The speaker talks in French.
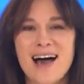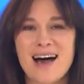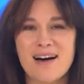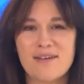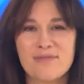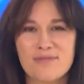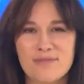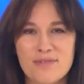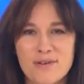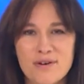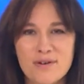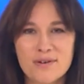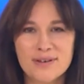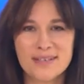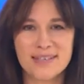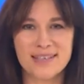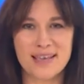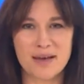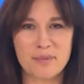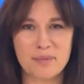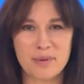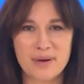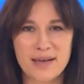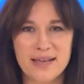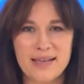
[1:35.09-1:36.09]
avant
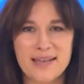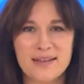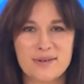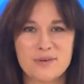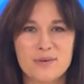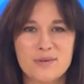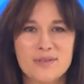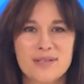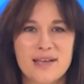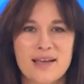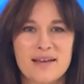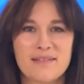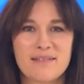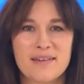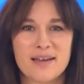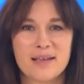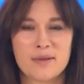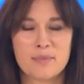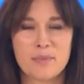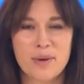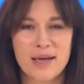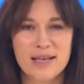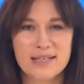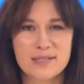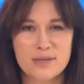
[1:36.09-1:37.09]
et après le
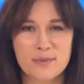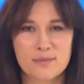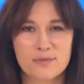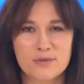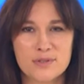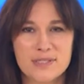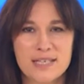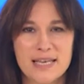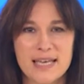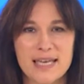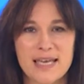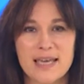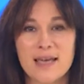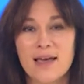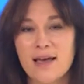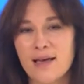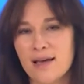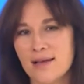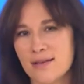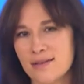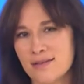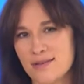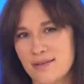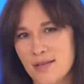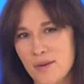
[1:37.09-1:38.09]
travail. Par exemple, vous direz,
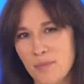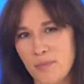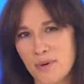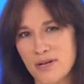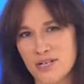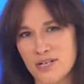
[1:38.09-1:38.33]
c'est